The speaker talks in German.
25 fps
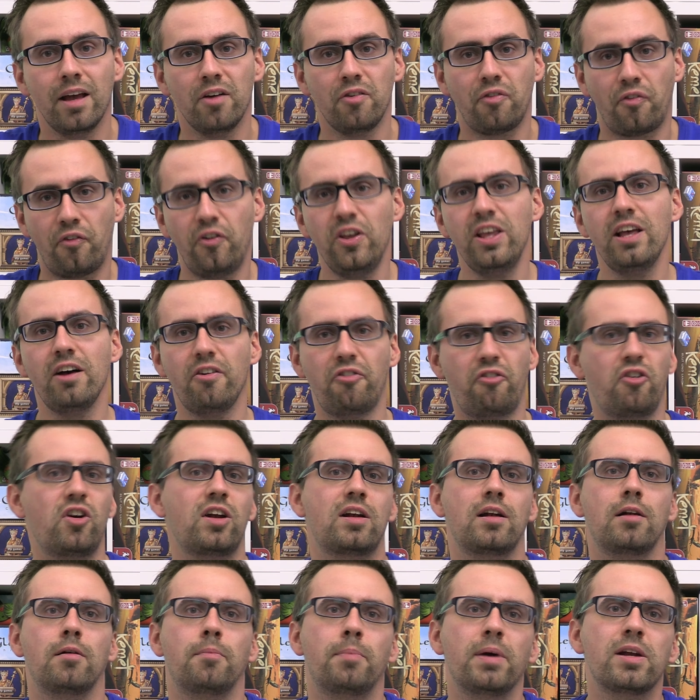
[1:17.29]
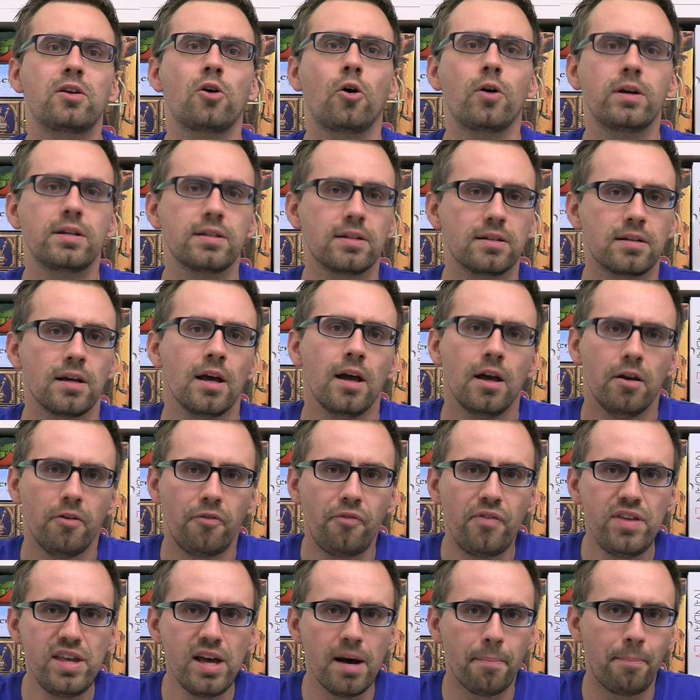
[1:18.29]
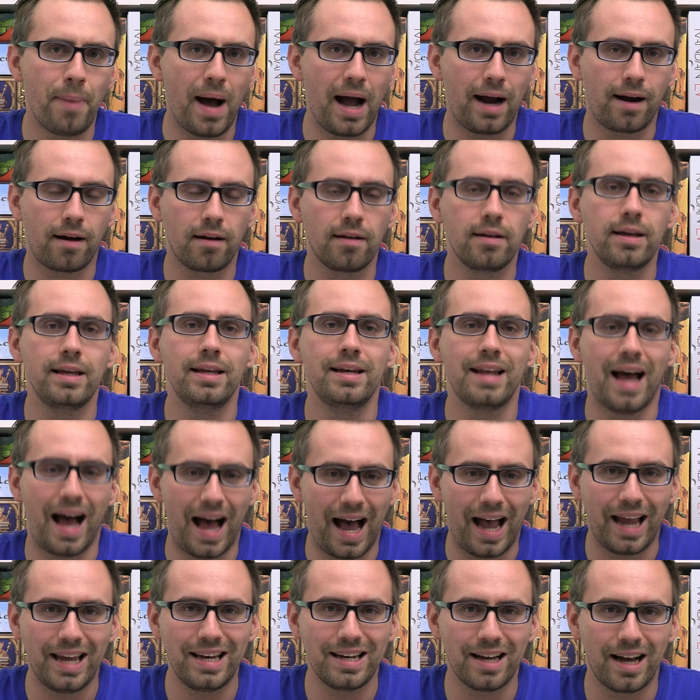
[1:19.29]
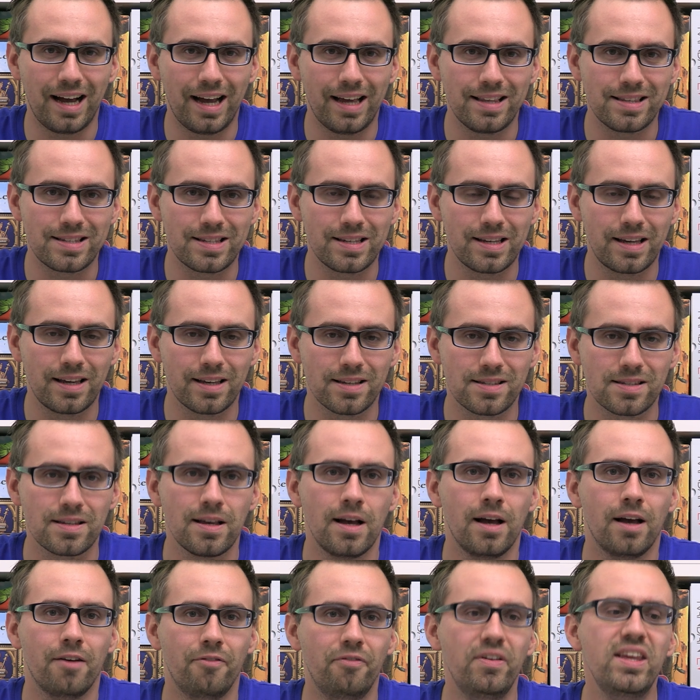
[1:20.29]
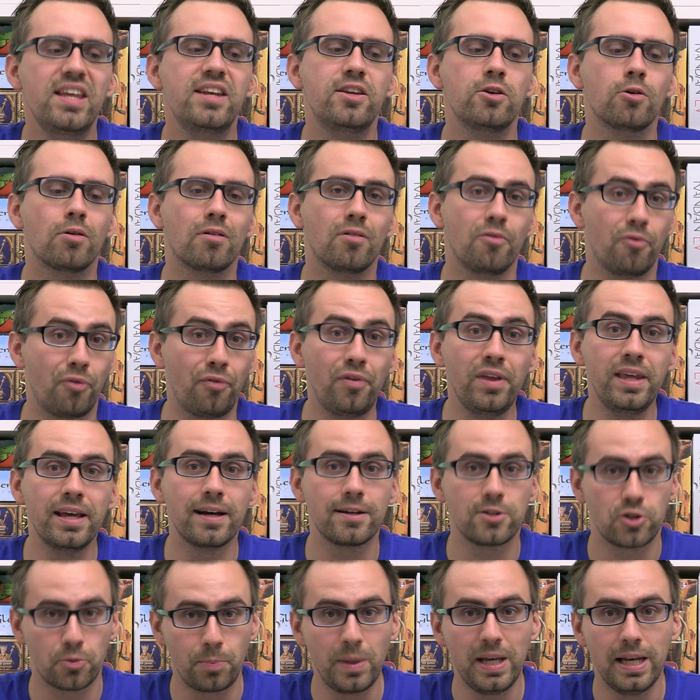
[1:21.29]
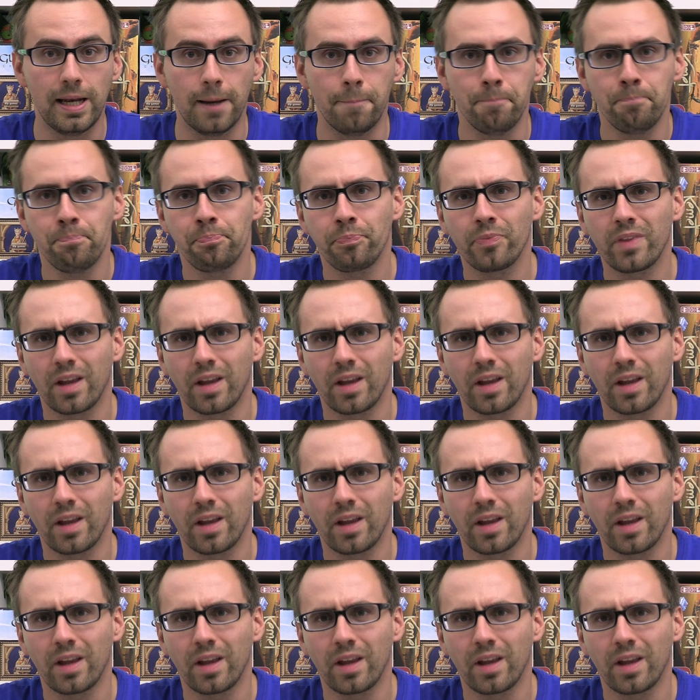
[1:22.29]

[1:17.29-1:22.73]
Vier Viertel bedeutet, wir packen in ein einziges Video vier Spiele.